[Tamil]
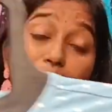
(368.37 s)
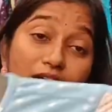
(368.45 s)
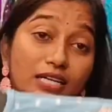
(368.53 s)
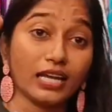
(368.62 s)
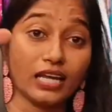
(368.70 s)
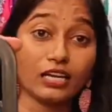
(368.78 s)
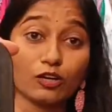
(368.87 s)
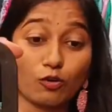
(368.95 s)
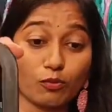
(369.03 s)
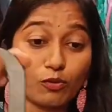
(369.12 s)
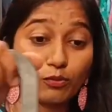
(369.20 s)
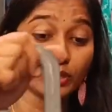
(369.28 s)
பட் நேரில்
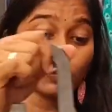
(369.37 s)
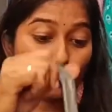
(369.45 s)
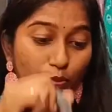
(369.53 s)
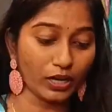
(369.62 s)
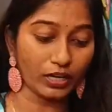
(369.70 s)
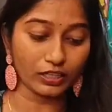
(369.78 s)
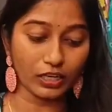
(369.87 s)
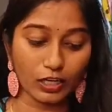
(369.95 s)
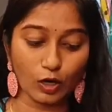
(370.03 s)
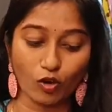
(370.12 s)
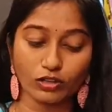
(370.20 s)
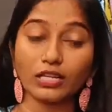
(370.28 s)
ரொம்பவுமே சூப்பராக இருக்குது
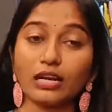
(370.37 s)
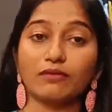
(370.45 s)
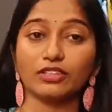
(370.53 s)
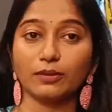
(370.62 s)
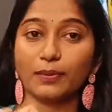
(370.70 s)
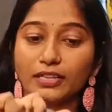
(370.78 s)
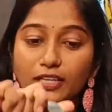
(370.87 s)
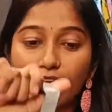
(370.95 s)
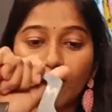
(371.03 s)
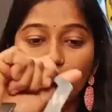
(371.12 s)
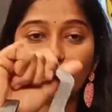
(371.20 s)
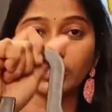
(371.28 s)
கிளாத்தெல்லாம் வந்து
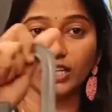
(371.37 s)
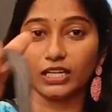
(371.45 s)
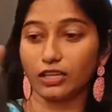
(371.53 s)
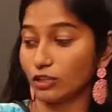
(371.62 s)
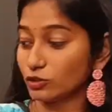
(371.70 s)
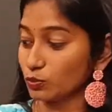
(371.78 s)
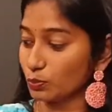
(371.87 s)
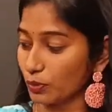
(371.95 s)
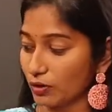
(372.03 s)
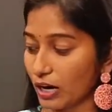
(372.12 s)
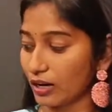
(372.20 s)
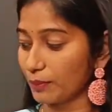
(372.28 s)
பார்த்திங்கன்னா அவ்வளோ ஷைனிங்காக
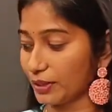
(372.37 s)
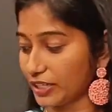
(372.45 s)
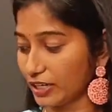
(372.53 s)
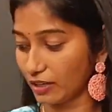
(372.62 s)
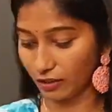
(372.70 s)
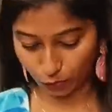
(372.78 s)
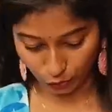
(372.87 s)
சூப்பரான மெட்டீரியலில் தான்